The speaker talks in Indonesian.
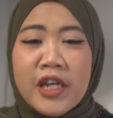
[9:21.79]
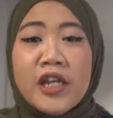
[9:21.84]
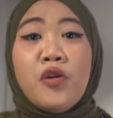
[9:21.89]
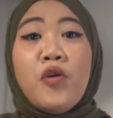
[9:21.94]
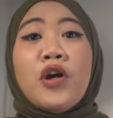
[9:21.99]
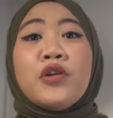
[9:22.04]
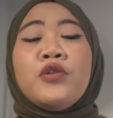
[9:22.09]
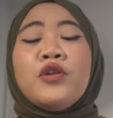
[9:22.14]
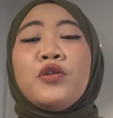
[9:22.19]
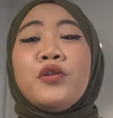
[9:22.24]
Jadi
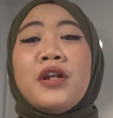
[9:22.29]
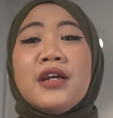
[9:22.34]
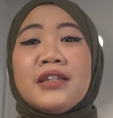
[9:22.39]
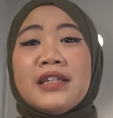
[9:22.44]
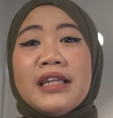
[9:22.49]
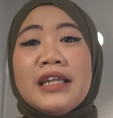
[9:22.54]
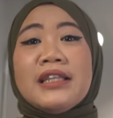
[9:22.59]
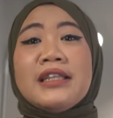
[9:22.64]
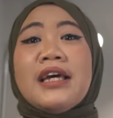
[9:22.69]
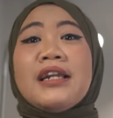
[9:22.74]
waktu itu udah
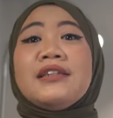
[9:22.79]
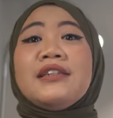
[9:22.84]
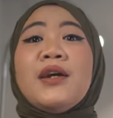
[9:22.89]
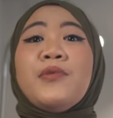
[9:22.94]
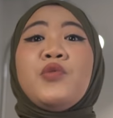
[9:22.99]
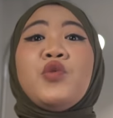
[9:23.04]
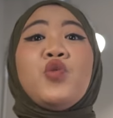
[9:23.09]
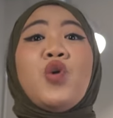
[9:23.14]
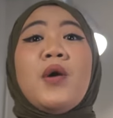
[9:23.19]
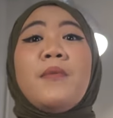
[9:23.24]
sekitar
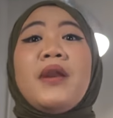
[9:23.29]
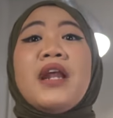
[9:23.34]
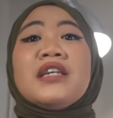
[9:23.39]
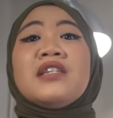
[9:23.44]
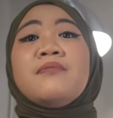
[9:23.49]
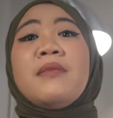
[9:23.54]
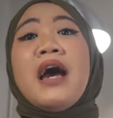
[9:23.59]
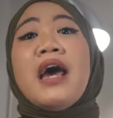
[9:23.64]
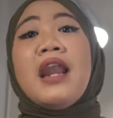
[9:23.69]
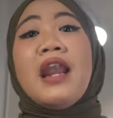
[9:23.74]
jam 12
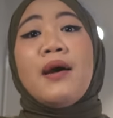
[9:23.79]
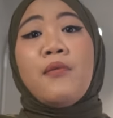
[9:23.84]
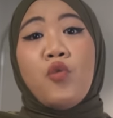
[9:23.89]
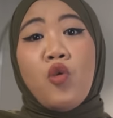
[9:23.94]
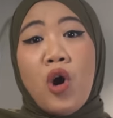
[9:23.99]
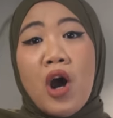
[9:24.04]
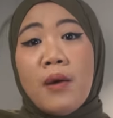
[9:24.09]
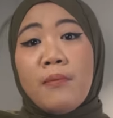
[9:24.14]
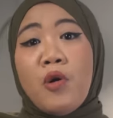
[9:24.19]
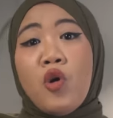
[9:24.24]
malam,
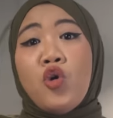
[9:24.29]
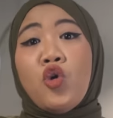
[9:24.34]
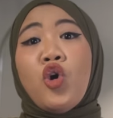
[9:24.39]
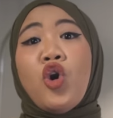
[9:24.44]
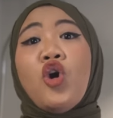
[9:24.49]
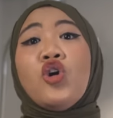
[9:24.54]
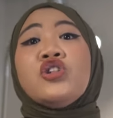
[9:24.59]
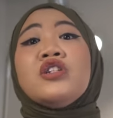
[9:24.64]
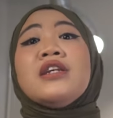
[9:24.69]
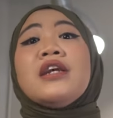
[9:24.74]
Wak, mau
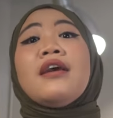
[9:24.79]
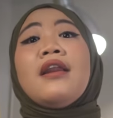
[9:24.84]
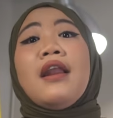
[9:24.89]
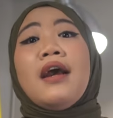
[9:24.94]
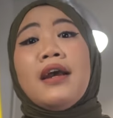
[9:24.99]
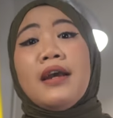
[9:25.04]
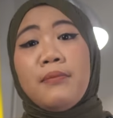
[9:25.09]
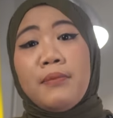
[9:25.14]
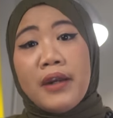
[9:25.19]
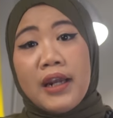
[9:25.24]
closing
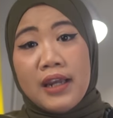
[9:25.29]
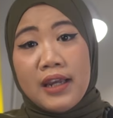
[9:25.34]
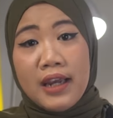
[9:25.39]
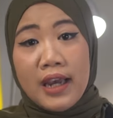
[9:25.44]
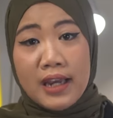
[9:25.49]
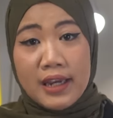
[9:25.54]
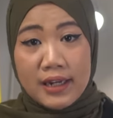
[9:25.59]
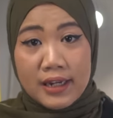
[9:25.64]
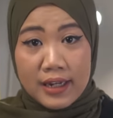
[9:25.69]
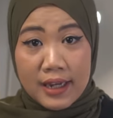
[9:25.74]
lah mereka
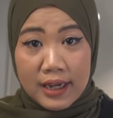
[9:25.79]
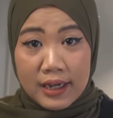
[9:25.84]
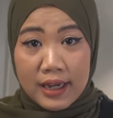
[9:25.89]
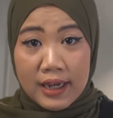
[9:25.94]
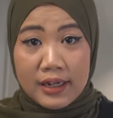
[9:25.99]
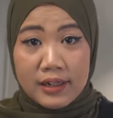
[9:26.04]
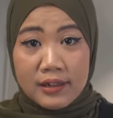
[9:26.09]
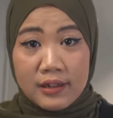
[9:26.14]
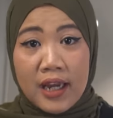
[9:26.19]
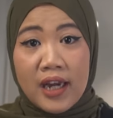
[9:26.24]
ini ya
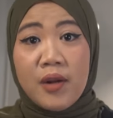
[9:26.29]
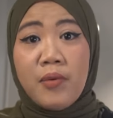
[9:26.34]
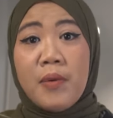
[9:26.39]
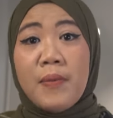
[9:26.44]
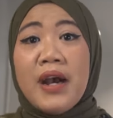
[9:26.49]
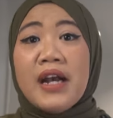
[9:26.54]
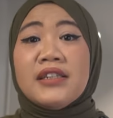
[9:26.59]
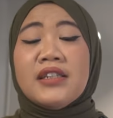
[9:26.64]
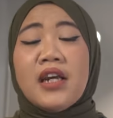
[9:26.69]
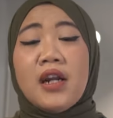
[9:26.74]
kan. Karena
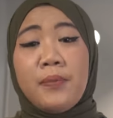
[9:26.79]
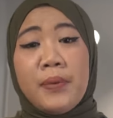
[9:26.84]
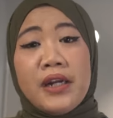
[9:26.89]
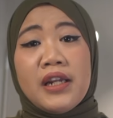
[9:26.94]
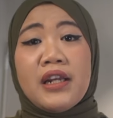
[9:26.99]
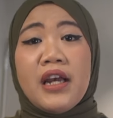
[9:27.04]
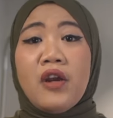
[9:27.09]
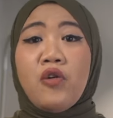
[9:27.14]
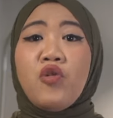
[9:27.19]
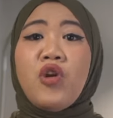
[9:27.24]
memang acara
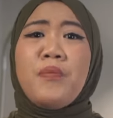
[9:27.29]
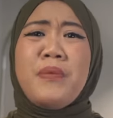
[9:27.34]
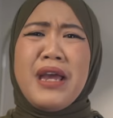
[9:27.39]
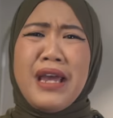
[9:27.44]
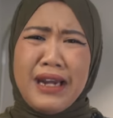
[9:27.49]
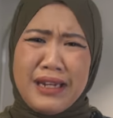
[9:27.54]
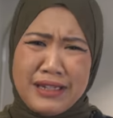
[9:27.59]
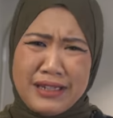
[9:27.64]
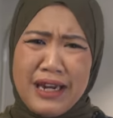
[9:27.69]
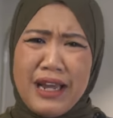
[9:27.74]
pernikahan udah
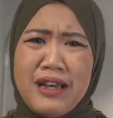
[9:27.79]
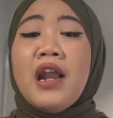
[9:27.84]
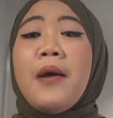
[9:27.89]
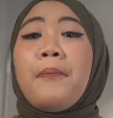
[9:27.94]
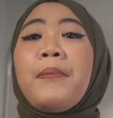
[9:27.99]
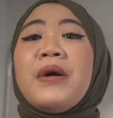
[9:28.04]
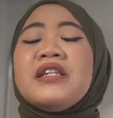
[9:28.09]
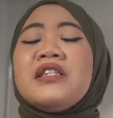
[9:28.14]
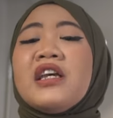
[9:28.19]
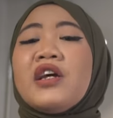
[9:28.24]
beres lah.
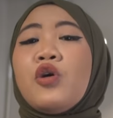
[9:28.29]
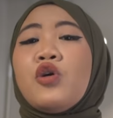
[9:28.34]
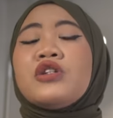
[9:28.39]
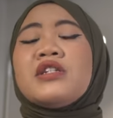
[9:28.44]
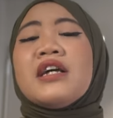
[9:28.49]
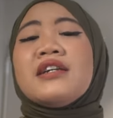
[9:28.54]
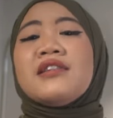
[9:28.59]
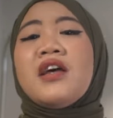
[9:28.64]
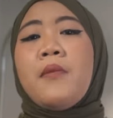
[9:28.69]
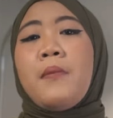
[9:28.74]
Nah, pas si
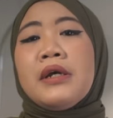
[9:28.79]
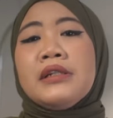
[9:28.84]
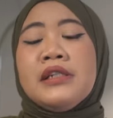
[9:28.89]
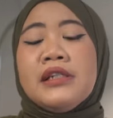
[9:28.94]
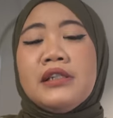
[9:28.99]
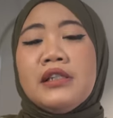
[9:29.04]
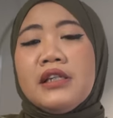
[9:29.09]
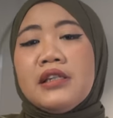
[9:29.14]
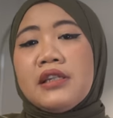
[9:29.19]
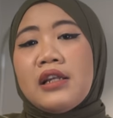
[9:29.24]
Rosa sama
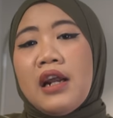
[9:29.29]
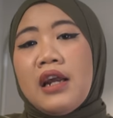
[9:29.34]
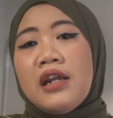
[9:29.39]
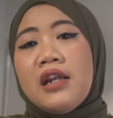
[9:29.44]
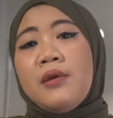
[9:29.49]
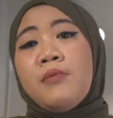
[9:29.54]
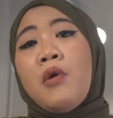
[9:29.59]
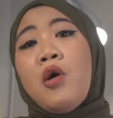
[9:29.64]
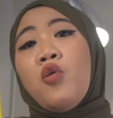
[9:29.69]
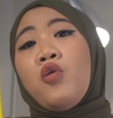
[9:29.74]
si Citra
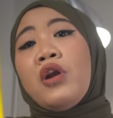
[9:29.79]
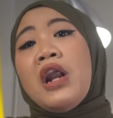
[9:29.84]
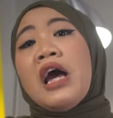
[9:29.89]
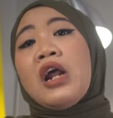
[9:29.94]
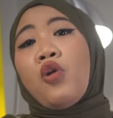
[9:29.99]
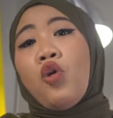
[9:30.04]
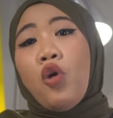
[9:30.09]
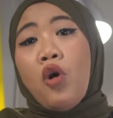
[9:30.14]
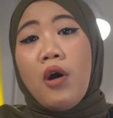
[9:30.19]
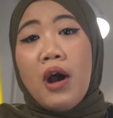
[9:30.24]
ini mau
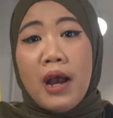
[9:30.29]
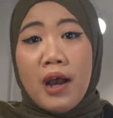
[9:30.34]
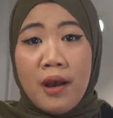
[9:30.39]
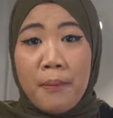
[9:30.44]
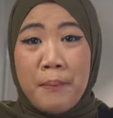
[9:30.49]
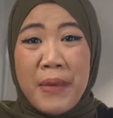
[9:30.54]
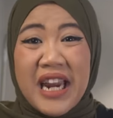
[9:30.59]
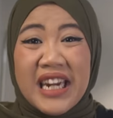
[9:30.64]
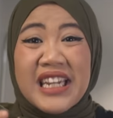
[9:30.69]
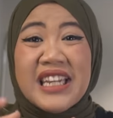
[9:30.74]
naruh
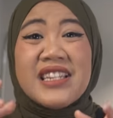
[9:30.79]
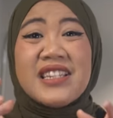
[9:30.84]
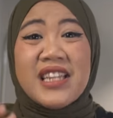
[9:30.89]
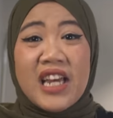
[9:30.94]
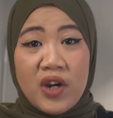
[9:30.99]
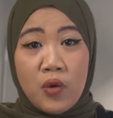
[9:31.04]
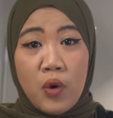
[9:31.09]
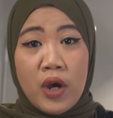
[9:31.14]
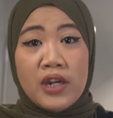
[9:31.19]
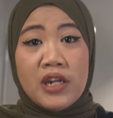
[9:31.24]
uh,
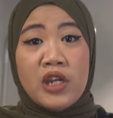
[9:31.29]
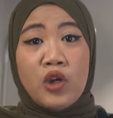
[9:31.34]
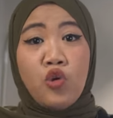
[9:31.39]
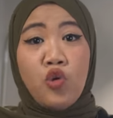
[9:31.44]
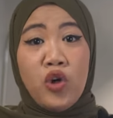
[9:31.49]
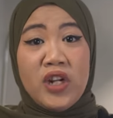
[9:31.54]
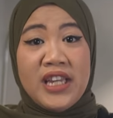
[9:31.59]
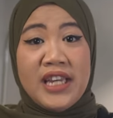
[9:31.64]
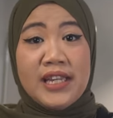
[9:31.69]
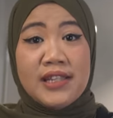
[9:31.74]
manisan, Wak, di
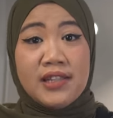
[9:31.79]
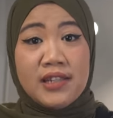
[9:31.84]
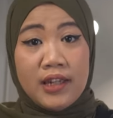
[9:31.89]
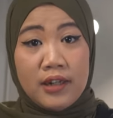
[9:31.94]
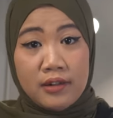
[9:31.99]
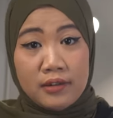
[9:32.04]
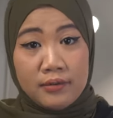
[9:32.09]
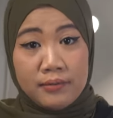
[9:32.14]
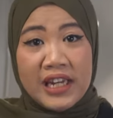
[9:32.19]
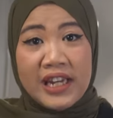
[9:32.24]
cool
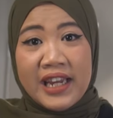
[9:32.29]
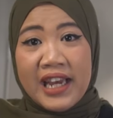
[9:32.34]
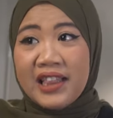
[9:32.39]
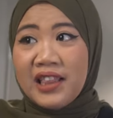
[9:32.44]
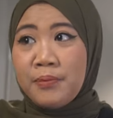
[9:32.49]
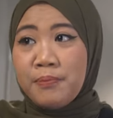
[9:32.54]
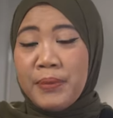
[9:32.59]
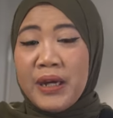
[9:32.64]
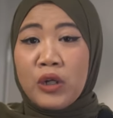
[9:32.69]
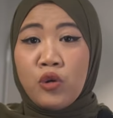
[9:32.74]
kitchen. Ini
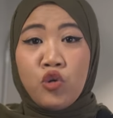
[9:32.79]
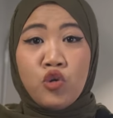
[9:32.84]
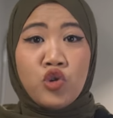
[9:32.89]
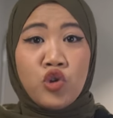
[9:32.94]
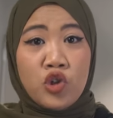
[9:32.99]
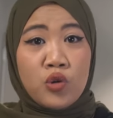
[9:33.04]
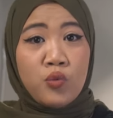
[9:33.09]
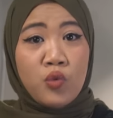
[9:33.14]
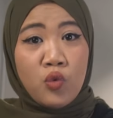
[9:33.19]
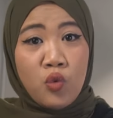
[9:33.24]
kayak tempat
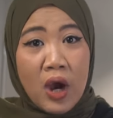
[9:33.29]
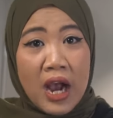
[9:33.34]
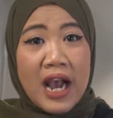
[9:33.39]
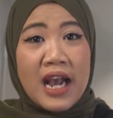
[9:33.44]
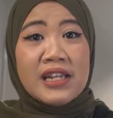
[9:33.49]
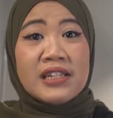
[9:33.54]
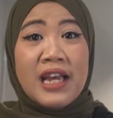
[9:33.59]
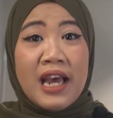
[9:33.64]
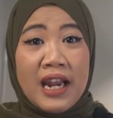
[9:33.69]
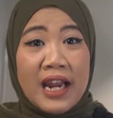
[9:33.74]
khusus
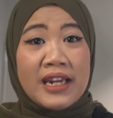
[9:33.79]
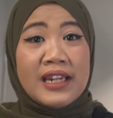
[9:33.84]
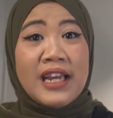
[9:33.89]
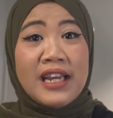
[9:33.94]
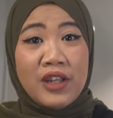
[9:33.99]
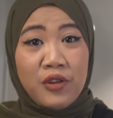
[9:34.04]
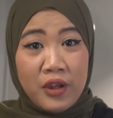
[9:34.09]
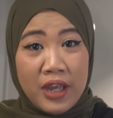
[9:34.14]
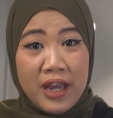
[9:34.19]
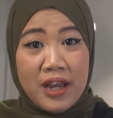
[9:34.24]
buah, salad
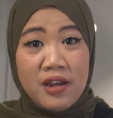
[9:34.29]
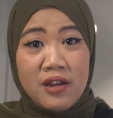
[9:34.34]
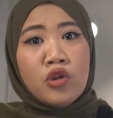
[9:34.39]
kayak gitu ya.